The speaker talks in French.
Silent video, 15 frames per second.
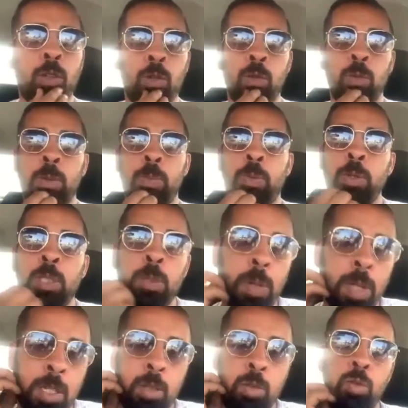surnommé Petit
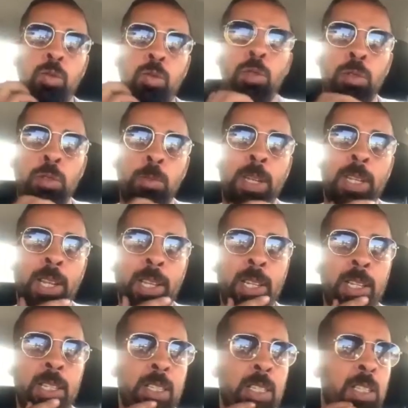Prince tout au long de ma
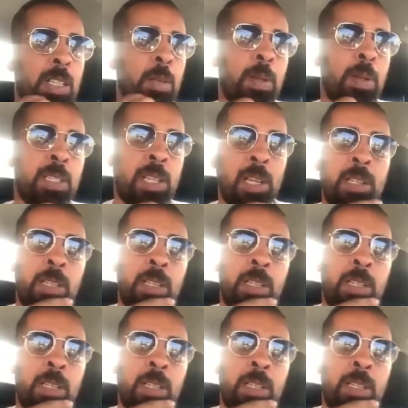carrière. C'était Pascal